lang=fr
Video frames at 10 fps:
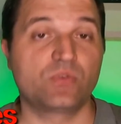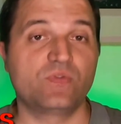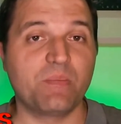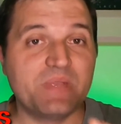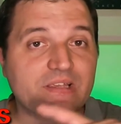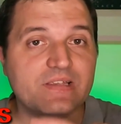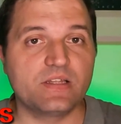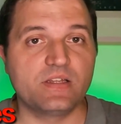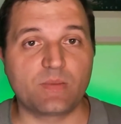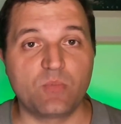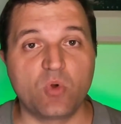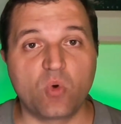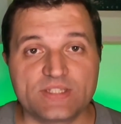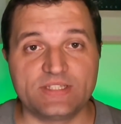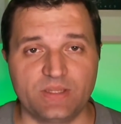Quand tu vas maîtriser les tableaux
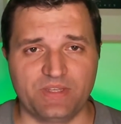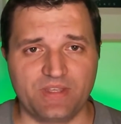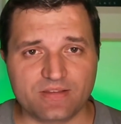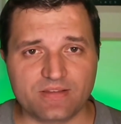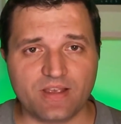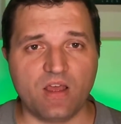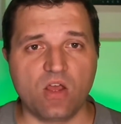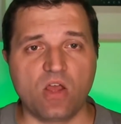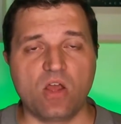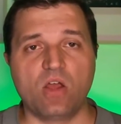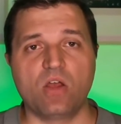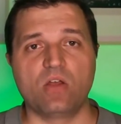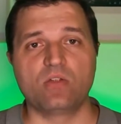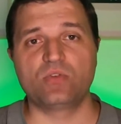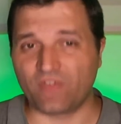croisés dynamiques Excel,
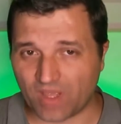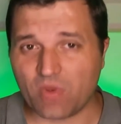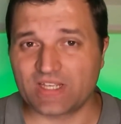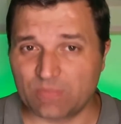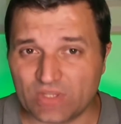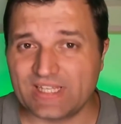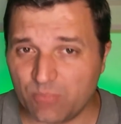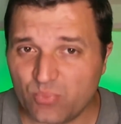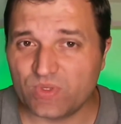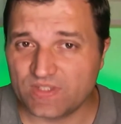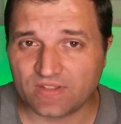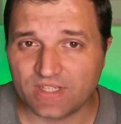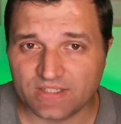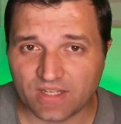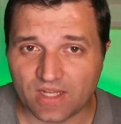tu vas vraiment exploiter la puissance d'Excel